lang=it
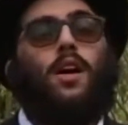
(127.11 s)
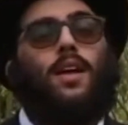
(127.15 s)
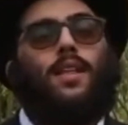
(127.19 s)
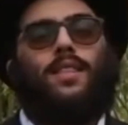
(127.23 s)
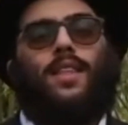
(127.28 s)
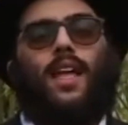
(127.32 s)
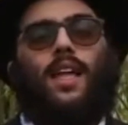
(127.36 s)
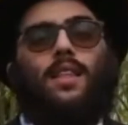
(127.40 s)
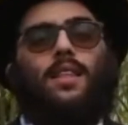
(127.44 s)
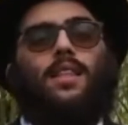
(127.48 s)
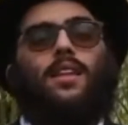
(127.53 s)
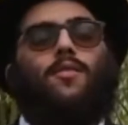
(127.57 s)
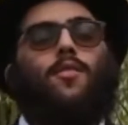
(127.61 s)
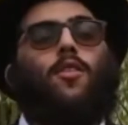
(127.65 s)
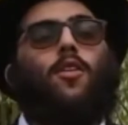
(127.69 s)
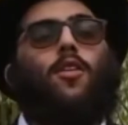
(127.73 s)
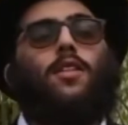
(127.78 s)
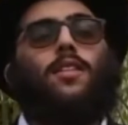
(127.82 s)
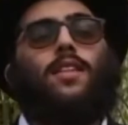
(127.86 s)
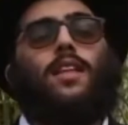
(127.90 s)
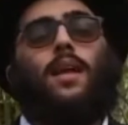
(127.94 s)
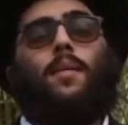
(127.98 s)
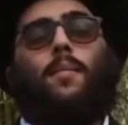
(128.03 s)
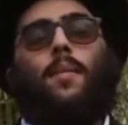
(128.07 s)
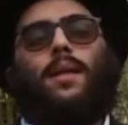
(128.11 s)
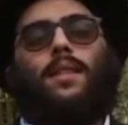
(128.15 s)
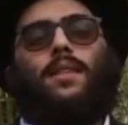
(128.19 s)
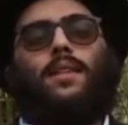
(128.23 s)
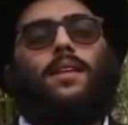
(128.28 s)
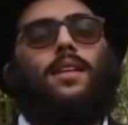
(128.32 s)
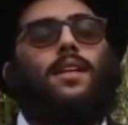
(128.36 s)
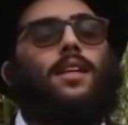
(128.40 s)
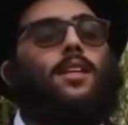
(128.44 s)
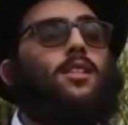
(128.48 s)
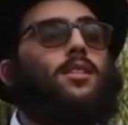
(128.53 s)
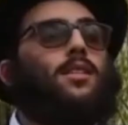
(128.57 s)
Tante volte la
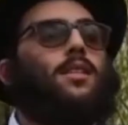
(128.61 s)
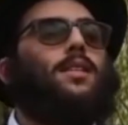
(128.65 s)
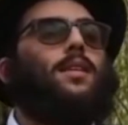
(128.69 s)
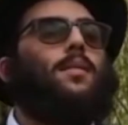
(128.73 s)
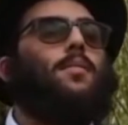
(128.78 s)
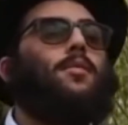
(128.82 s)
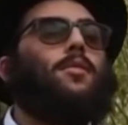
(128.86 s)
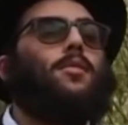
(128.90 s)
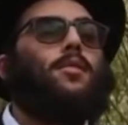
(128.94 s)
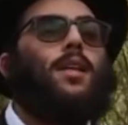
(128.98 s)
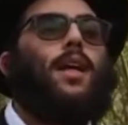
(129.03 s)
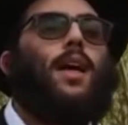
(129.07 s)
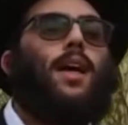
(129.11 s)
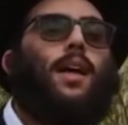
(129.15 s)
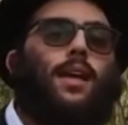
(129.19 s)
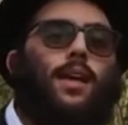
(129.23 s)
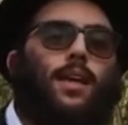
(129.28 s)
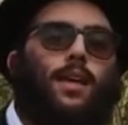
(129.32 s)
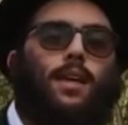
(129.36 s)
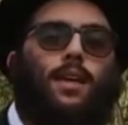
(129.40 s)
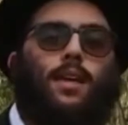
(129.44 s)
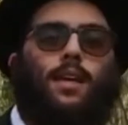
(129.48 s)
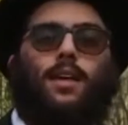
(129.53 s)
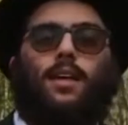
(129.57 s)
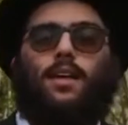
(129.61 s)
mattina ci sentiamo stanchi,